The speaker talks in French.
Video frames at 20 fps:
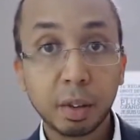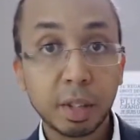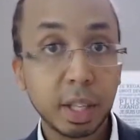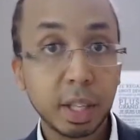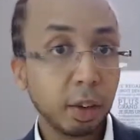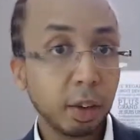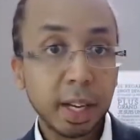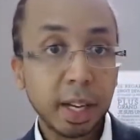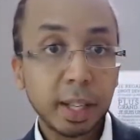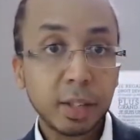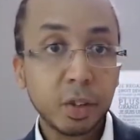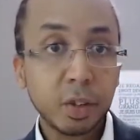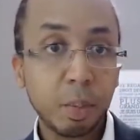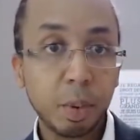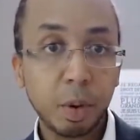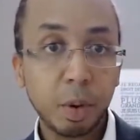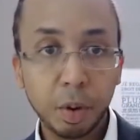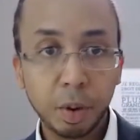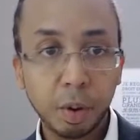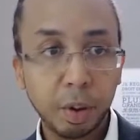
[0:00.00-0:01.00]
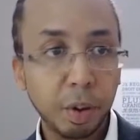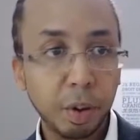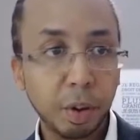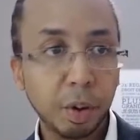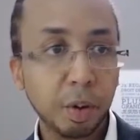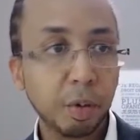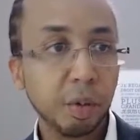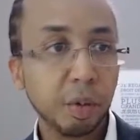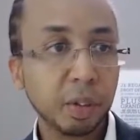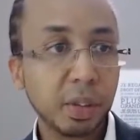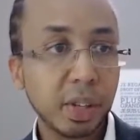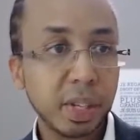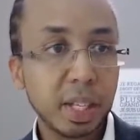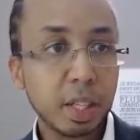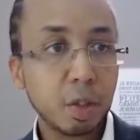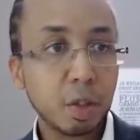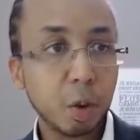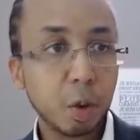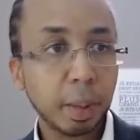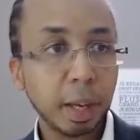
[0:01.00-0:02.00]
C'est qu'un exemple euh,
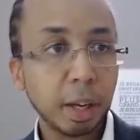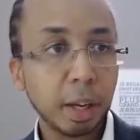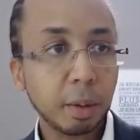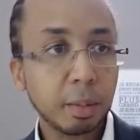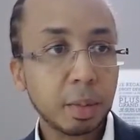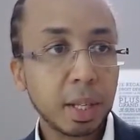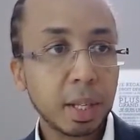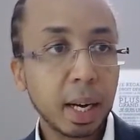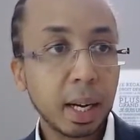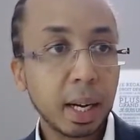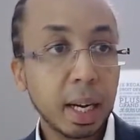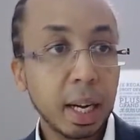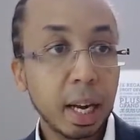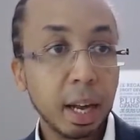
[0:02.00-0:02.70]
fantaisiste pris comme cela,